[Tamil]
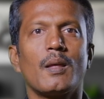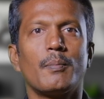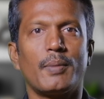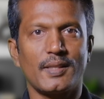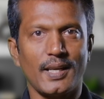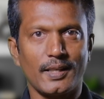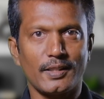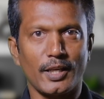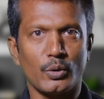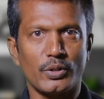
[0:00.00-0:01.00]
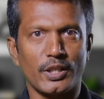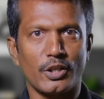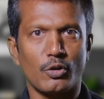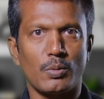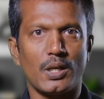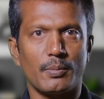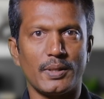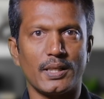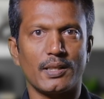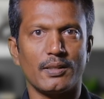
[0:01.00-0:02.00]
பத்தாயிரத்தி ஐநூற்றி ரெண்டு ரூபாய்
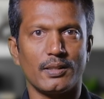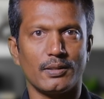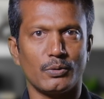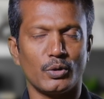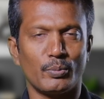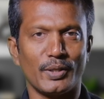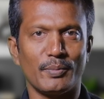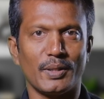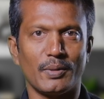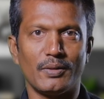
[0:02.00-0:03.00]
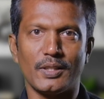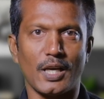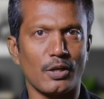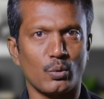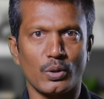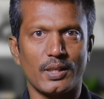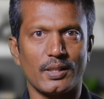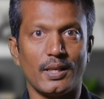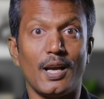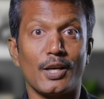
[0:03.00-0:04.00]
அப்படிங்கிற ஒரு ப்ரீமியமில் வந்து யாரும்
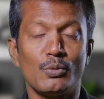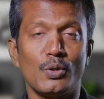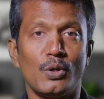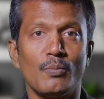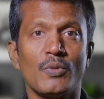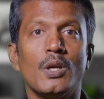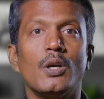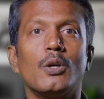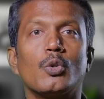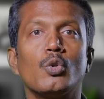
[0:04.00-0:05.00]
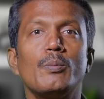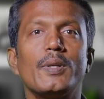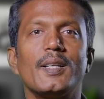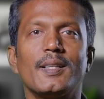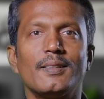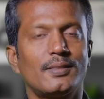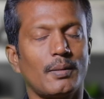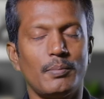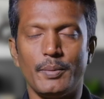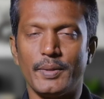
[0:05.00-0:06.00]
கொடுக்குறதில்ல அதுவும் ரூம் ரெண்ட்டுக்கு
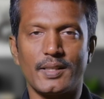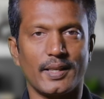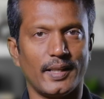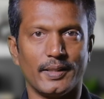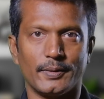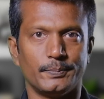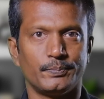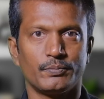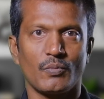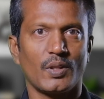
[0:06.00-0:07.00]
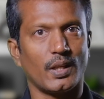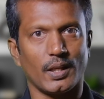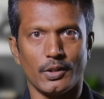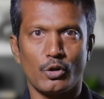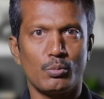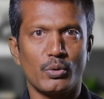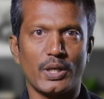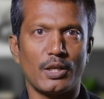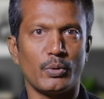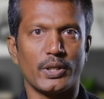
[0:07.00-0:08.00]
சப்லிமிட் கிடையாது நீங்கள் எந்த ரூமுக்கு
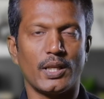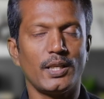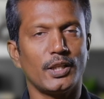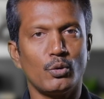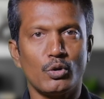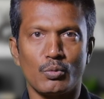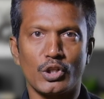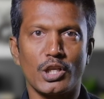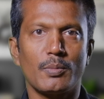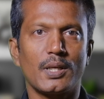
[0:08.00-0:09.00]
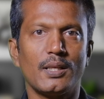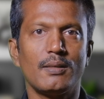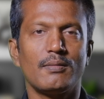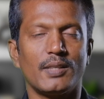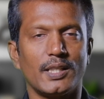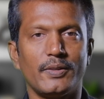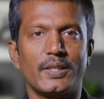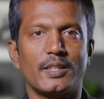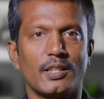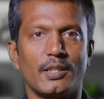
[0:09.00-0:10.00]
வேணாலும் போய்க்கலாம் இது ஒரு முக்கியமான
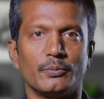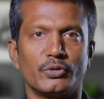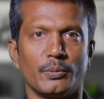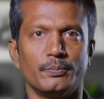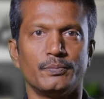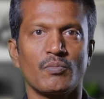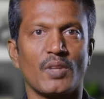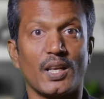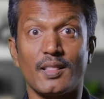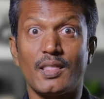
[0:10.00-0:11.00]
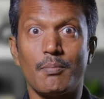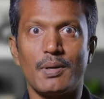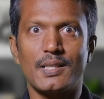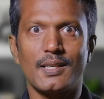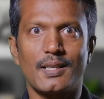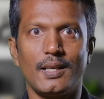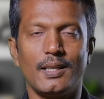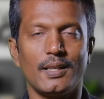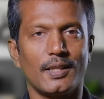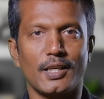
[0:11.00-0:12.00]
வரவேற்கத்தக்க அம்சம் ஏன்னா இந்த பட்ஜெட்டில்
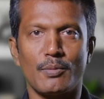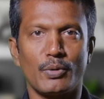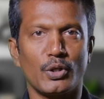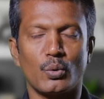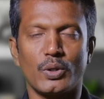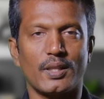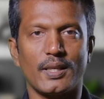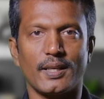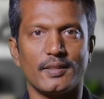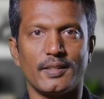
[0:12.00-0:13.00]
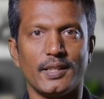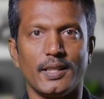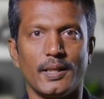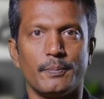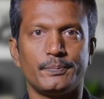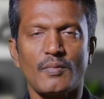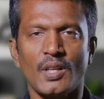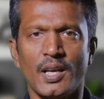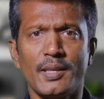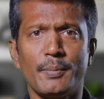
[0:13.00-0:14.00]
எந்த கம்பெனியும் கொடுக்குறதா எனக்கு தெரியல
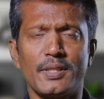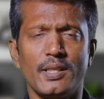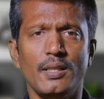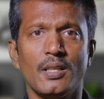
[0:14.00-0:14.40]
அதே மாதிரி